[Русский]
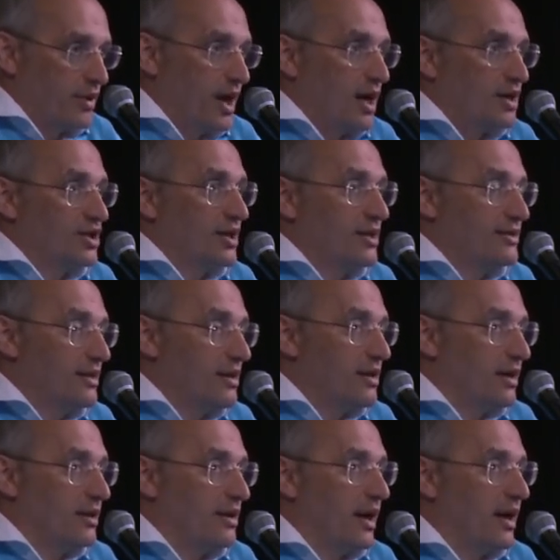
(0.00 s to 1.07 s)
Каждый из
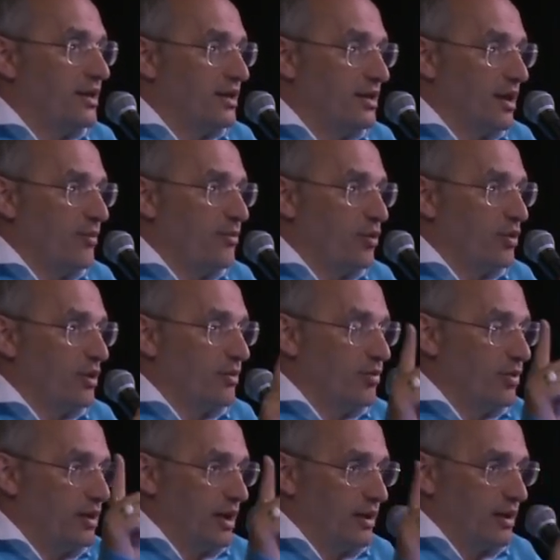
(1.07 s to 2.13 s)
них, хотя один
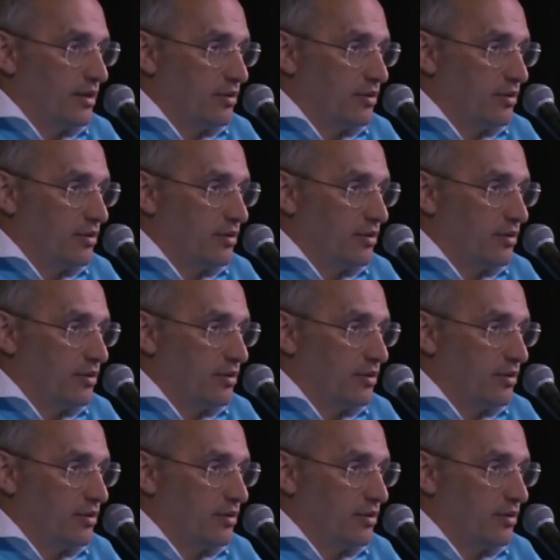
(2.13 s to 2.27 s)
ребенок был от